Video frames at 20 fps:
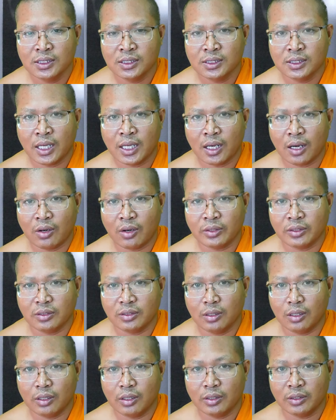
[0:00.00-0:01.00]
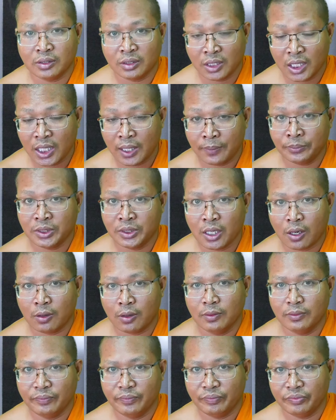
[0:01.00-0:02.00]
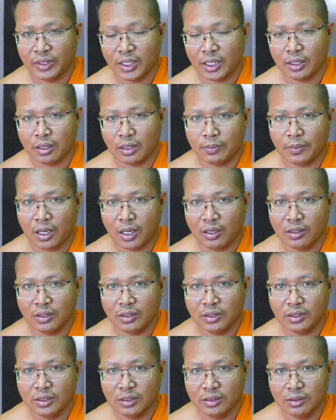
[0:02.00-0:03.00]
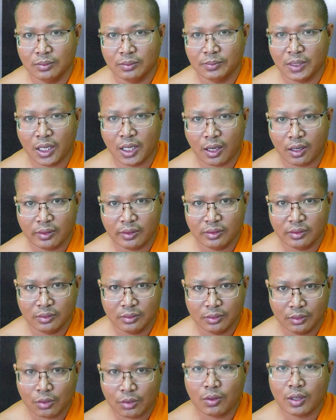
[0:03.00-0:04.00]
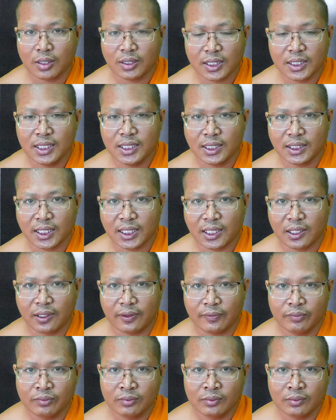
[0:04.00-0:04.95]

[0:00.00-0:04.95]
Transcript: nè ói tiệp cho nè còn ói mình ói ruồng rương để